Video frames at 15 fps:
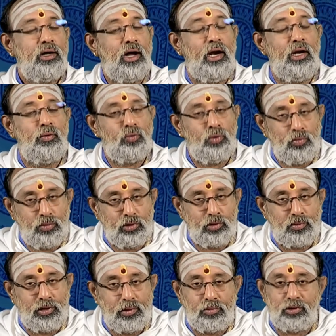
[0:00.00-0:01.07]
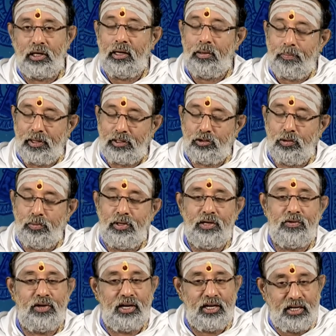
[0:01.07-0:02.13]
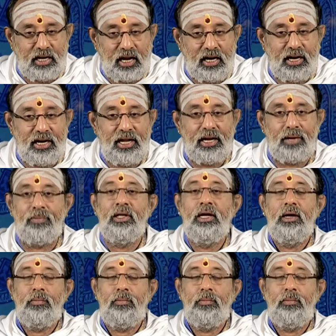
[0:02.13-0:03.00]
காலை ஒன்பது மணி முதல் பத்து மணி வரை வரை நல்ல நேரம்